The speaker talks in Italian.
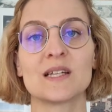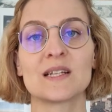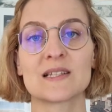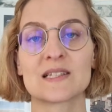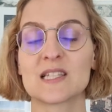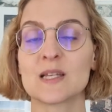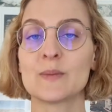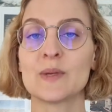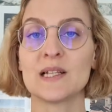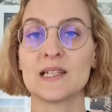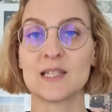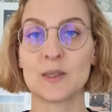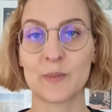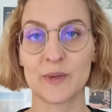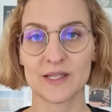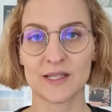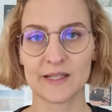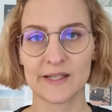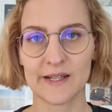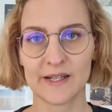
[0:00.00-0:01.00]
dire,
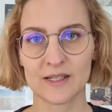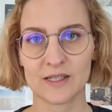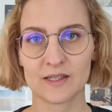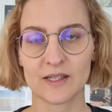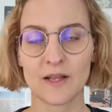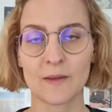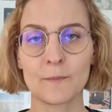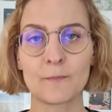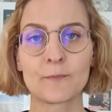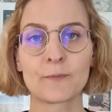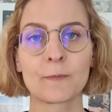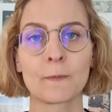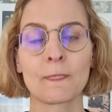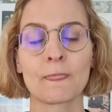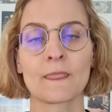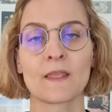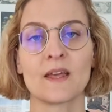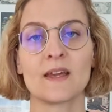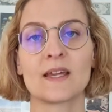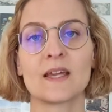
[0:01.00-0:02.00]
simildipendente
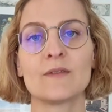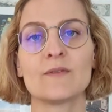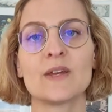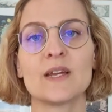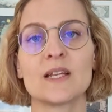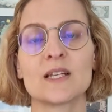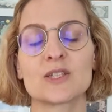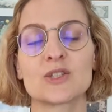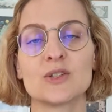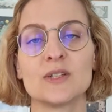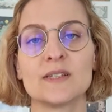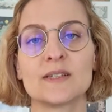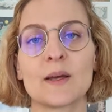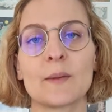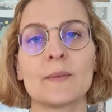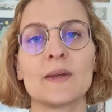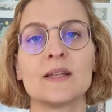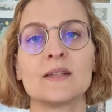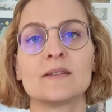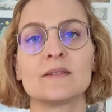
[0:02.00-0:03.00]
che viene
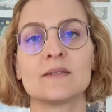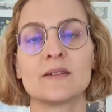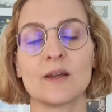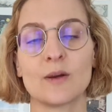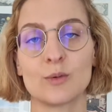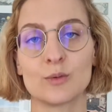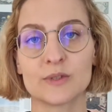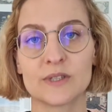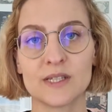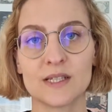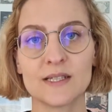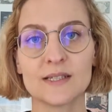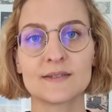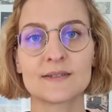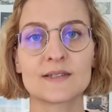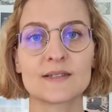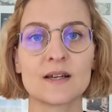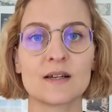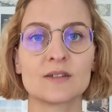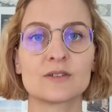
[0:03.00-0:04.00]
solitamente
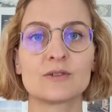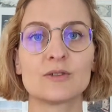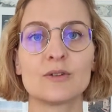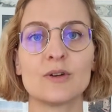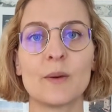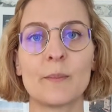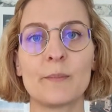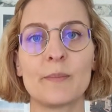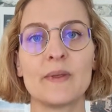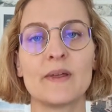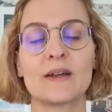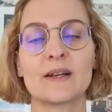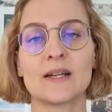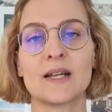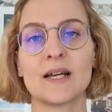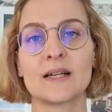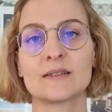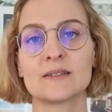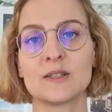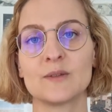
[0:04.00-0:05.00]
utilizzato per
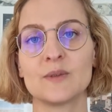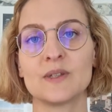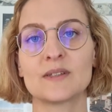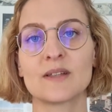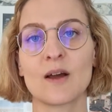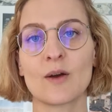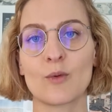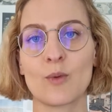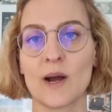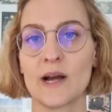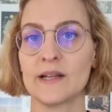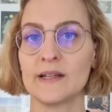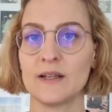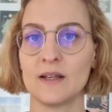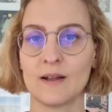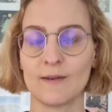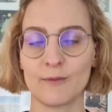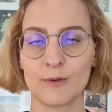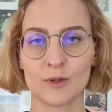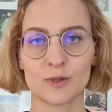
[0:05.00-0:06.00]
attività quali
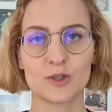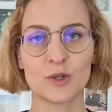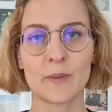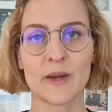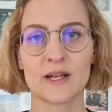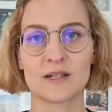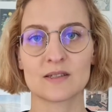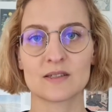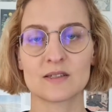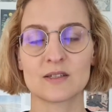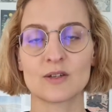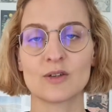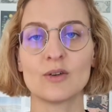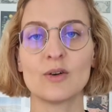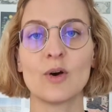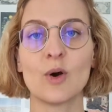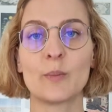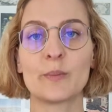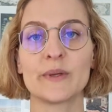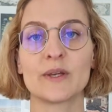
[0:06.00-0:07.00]
il lavoro domestico
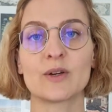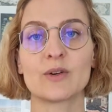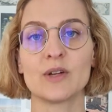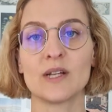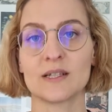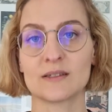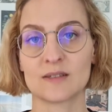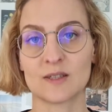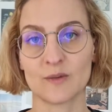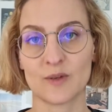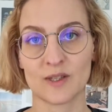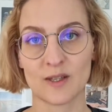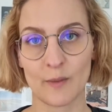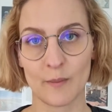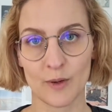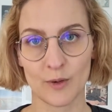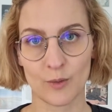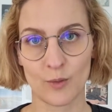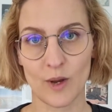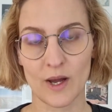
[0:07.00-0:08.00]
o piccole attività
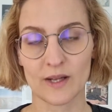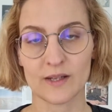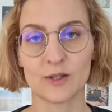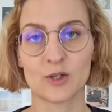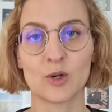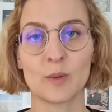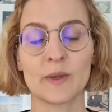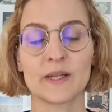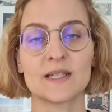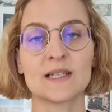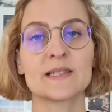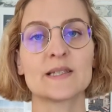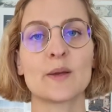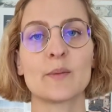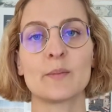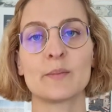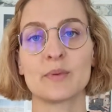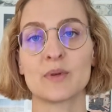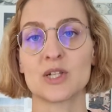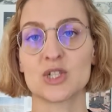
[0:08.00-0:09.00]
manuali, come ad
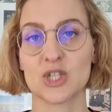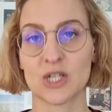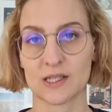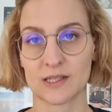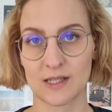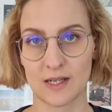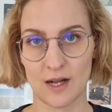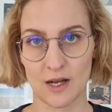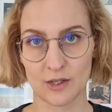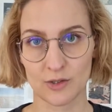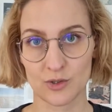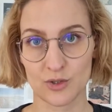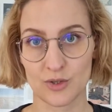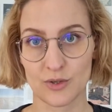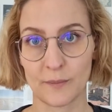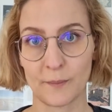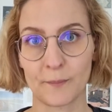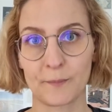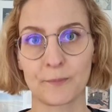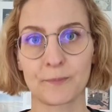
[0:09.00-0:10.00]
esempio il
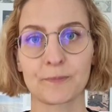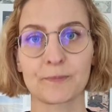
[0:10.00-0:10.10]
giardinaggio.